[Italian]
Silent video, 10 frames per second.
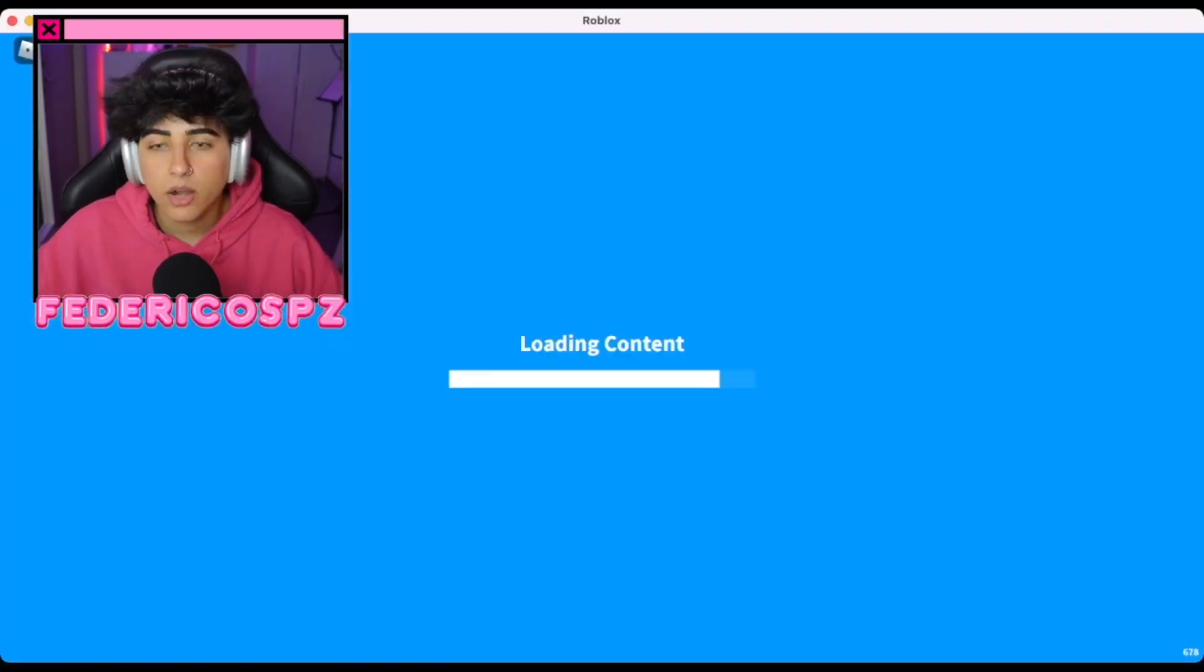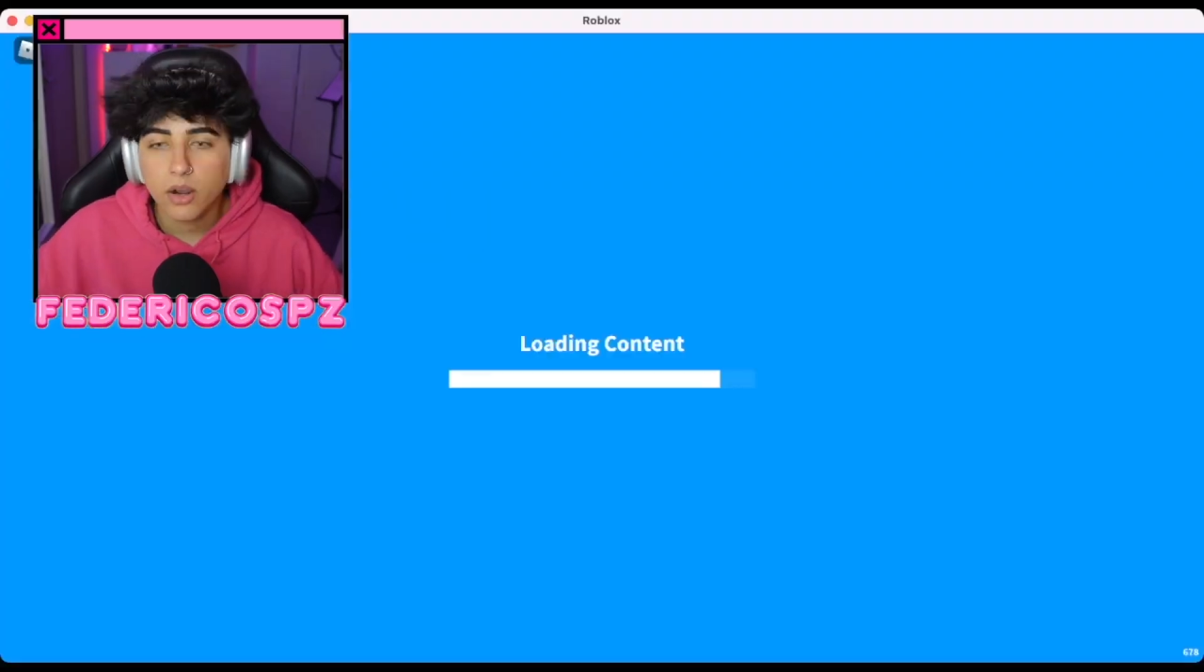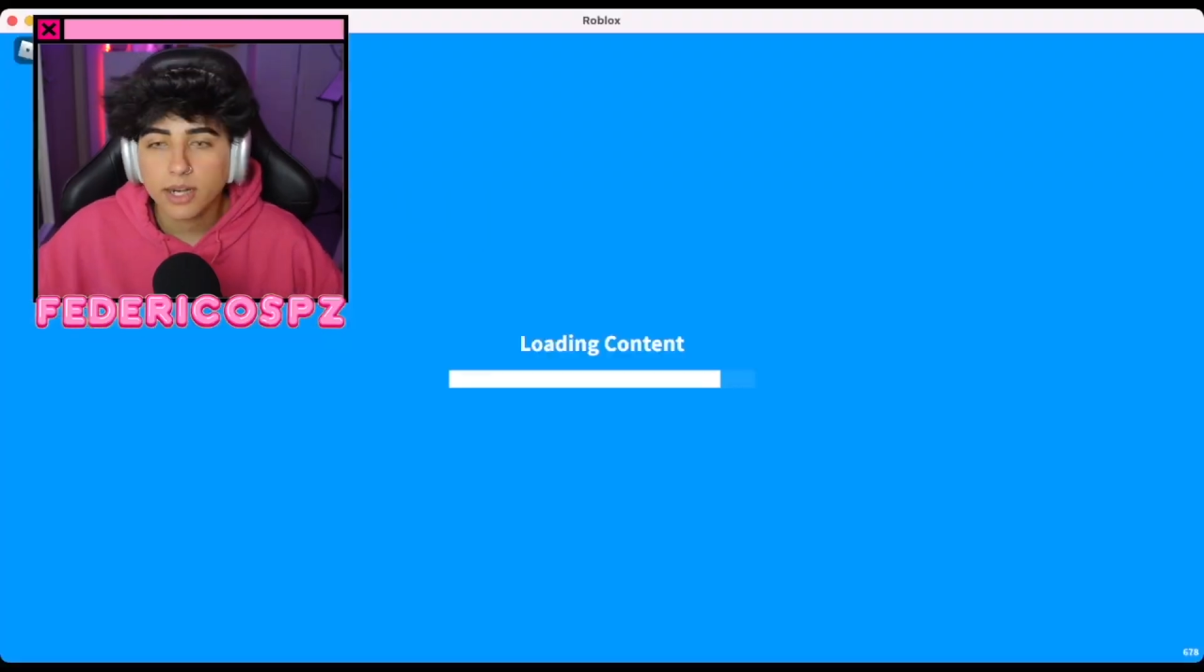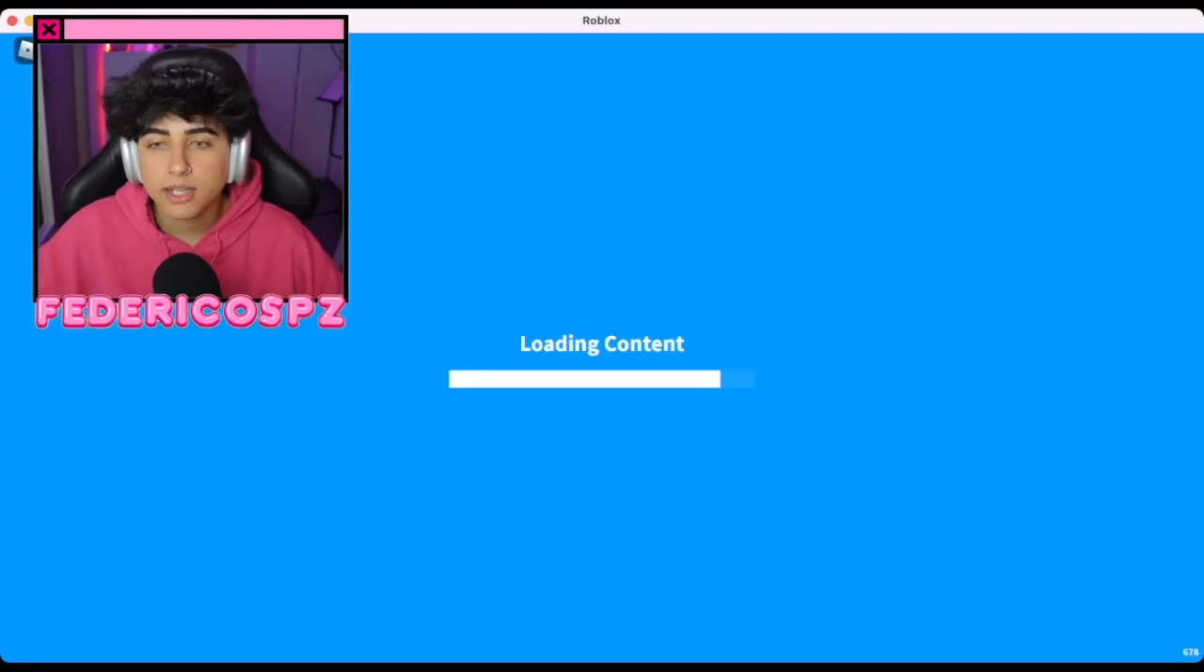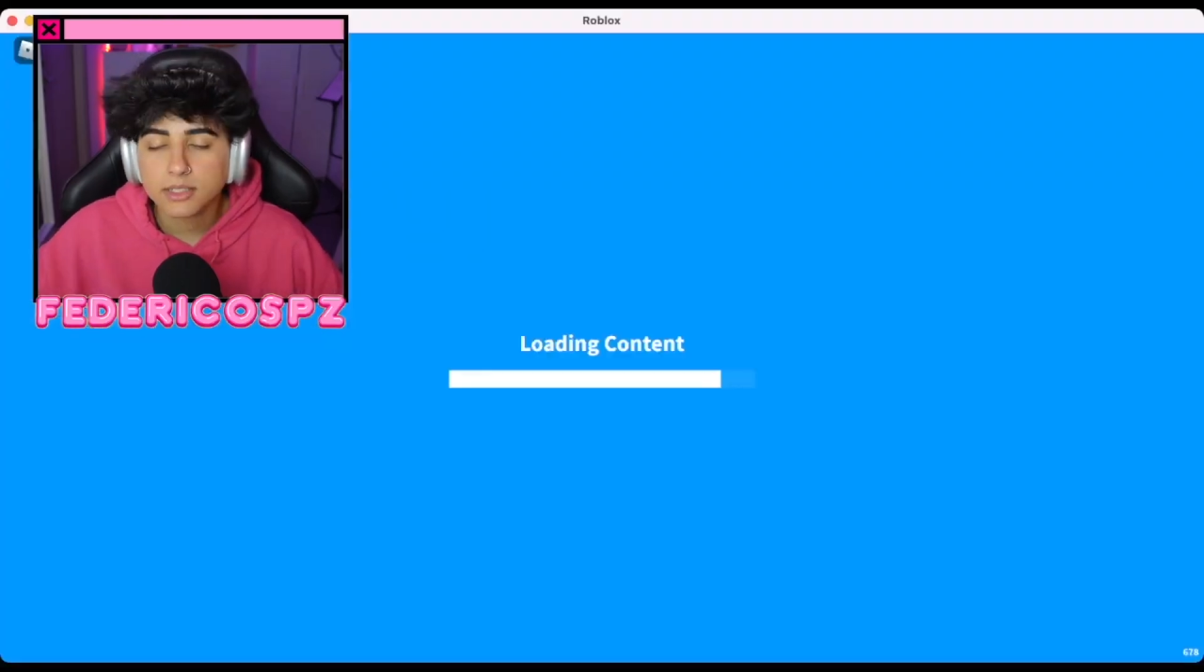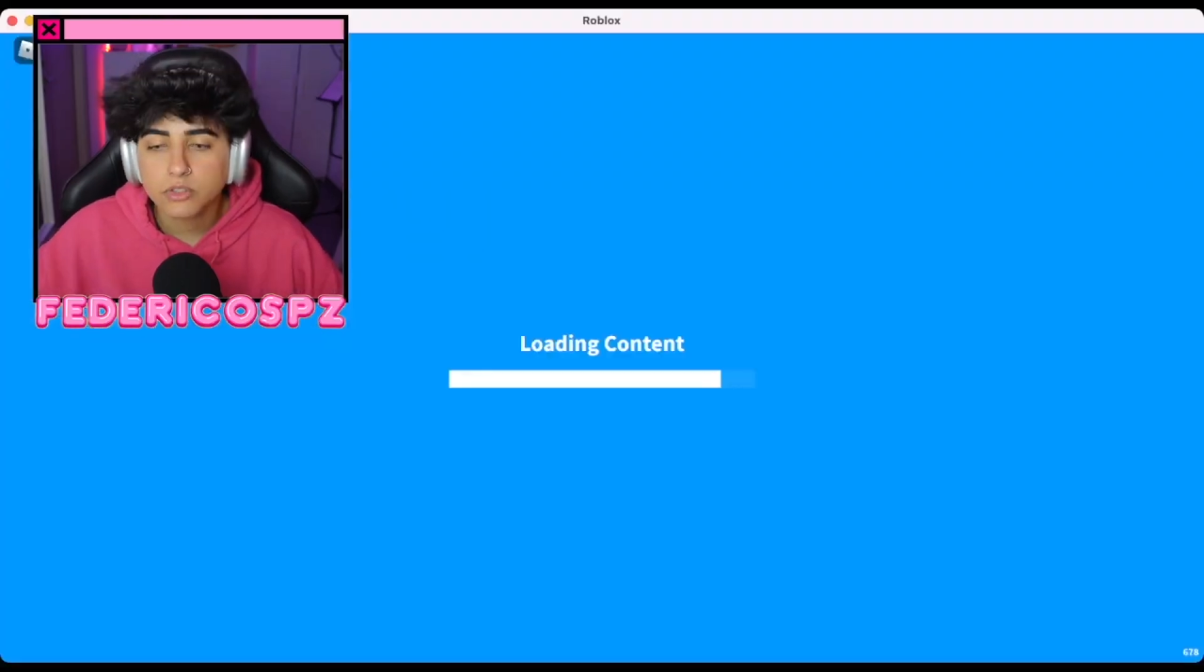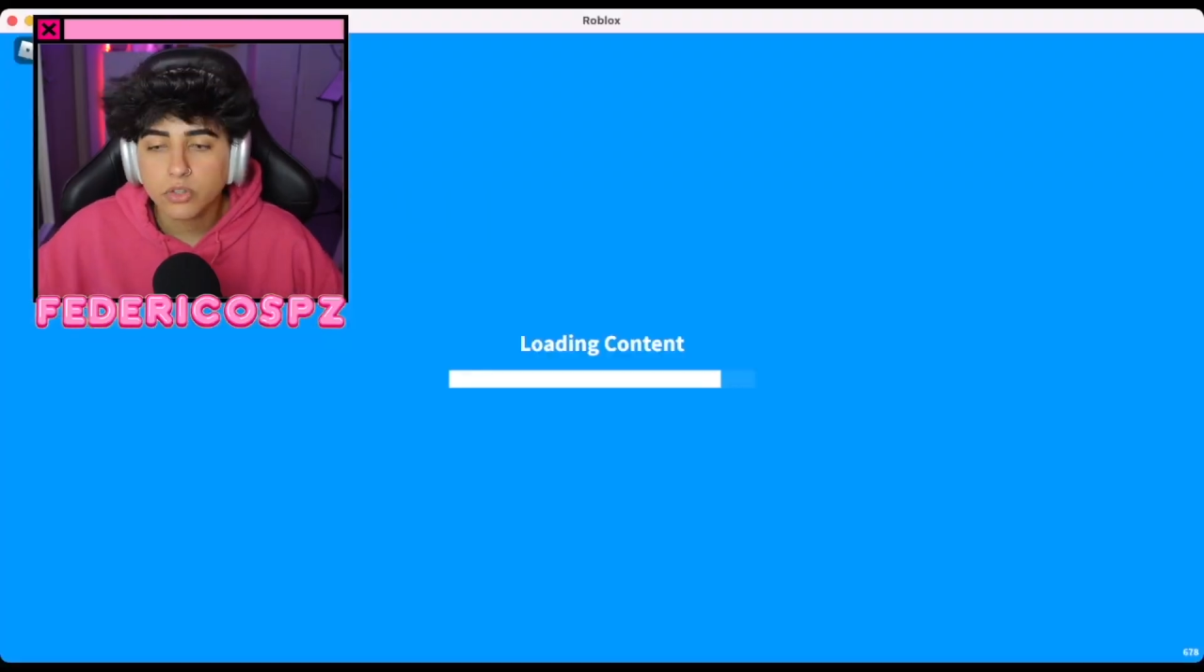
Allora, ragazzi,